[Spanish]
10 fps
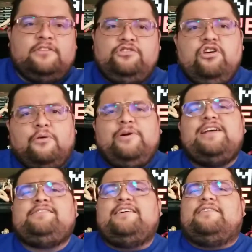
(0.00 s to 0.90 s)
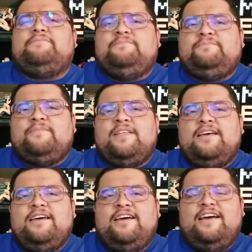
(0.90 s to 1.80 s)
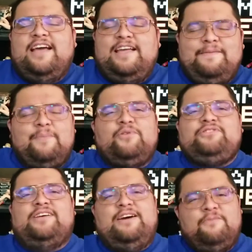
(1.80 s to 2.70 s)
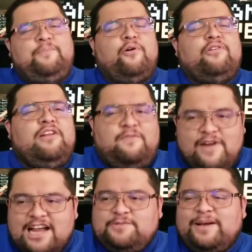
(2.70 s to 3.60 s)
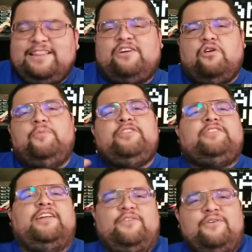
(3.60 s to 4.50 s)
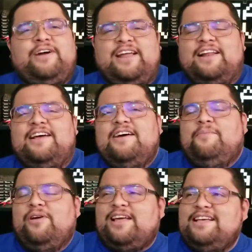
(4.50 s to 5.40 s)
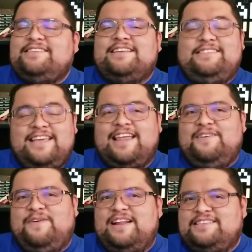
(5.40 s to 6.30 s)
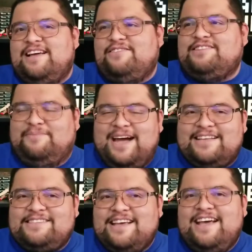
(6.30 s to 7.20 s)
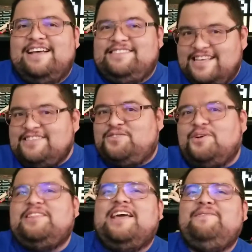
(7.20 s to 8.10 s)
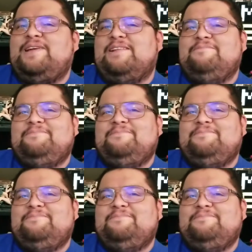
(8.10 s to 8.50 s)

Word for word: Yo lo voy a hacer. Y vemos un poco del flashback de cómo entrenó él. Porque dice, sí, a diferencia de los demás, sí soy débil